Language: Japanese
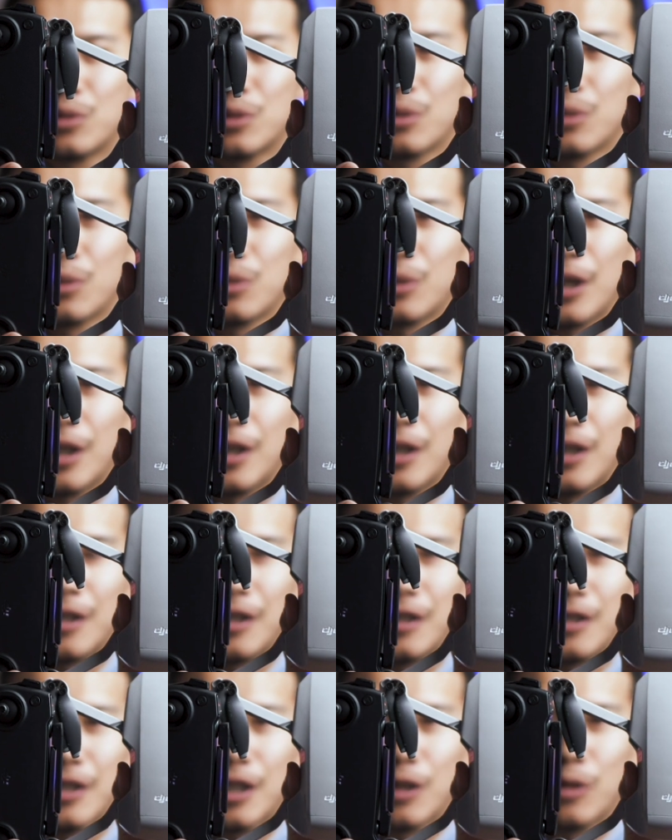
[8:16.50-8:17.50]
ントローラーな
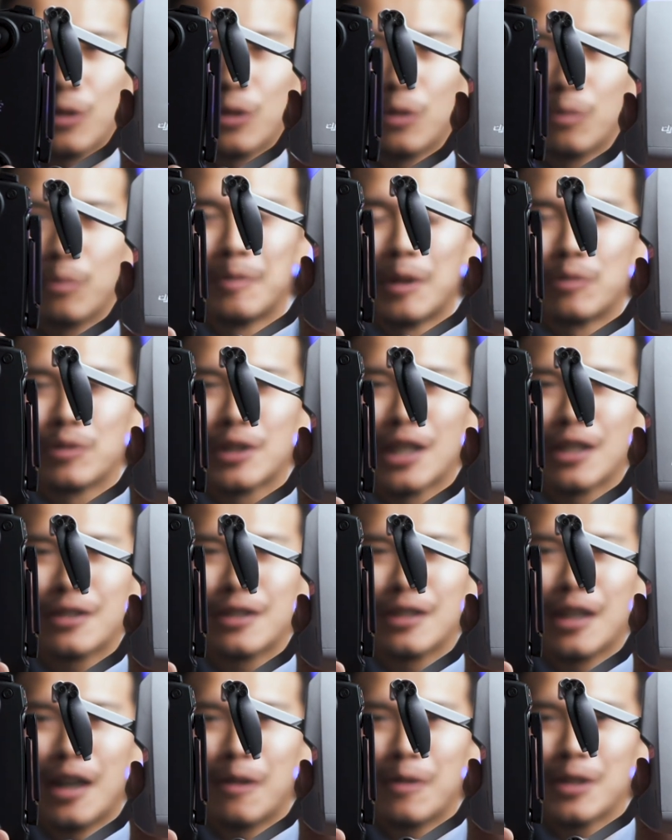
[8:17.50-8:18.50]
んですけど、まあ、2
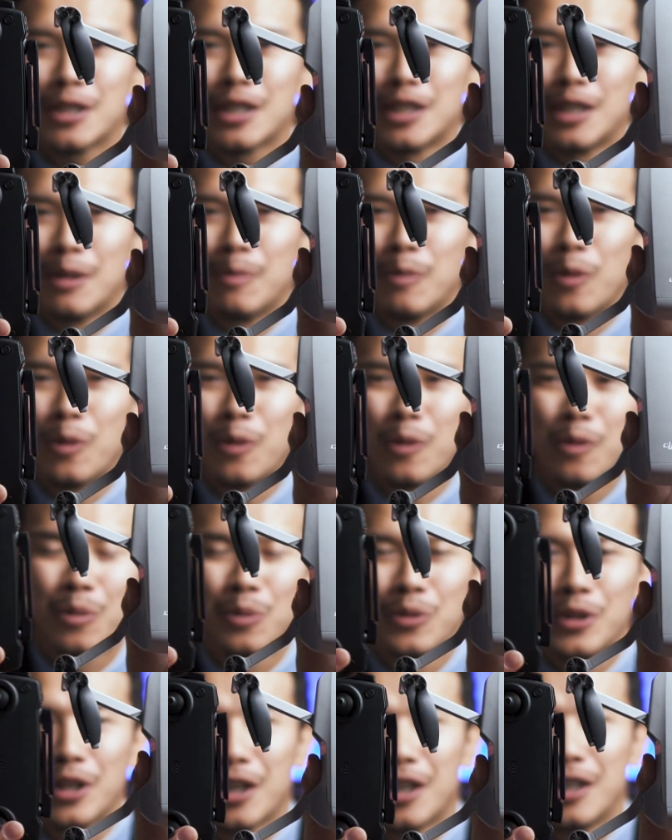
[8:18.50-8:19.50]
つ合わせても
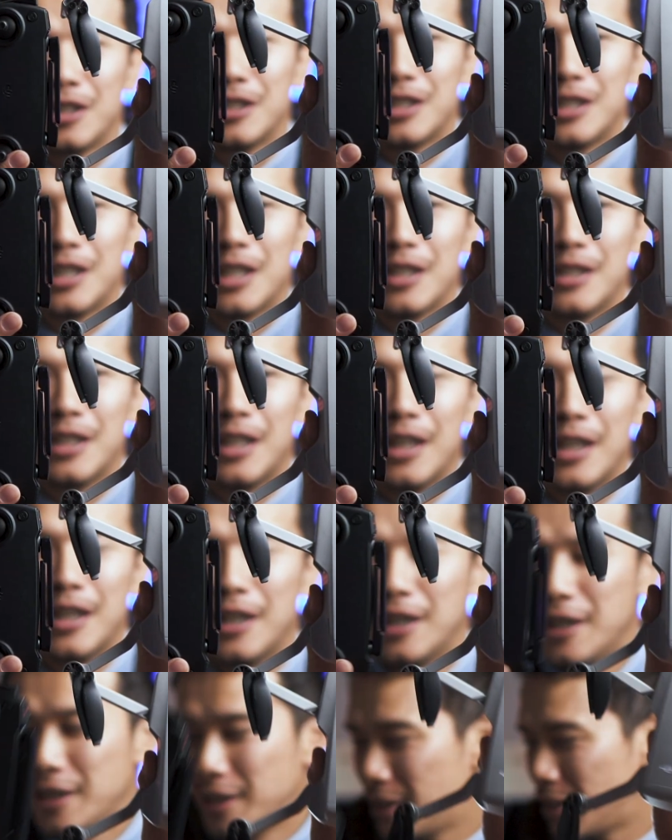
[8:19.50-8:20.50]
こんな感じなん
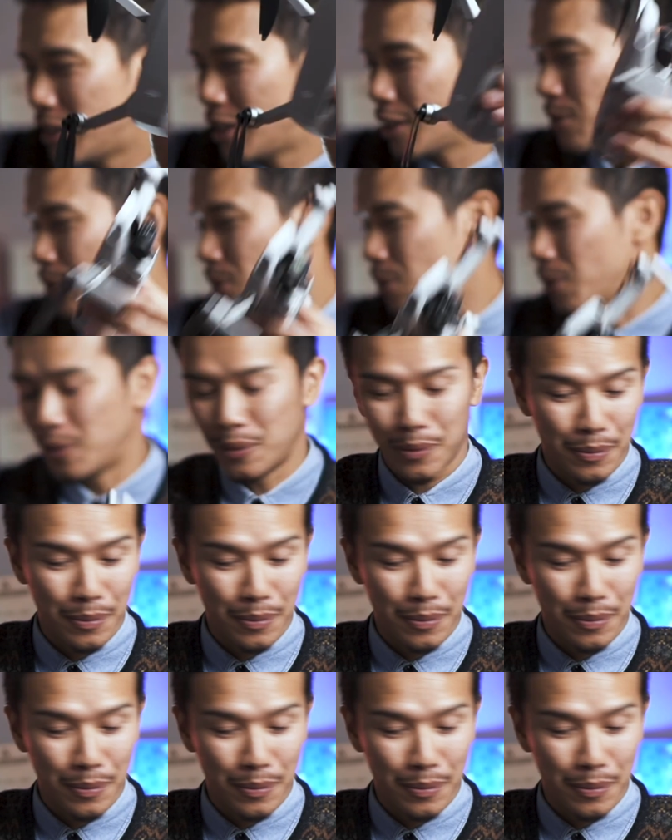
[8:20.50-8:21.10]
であと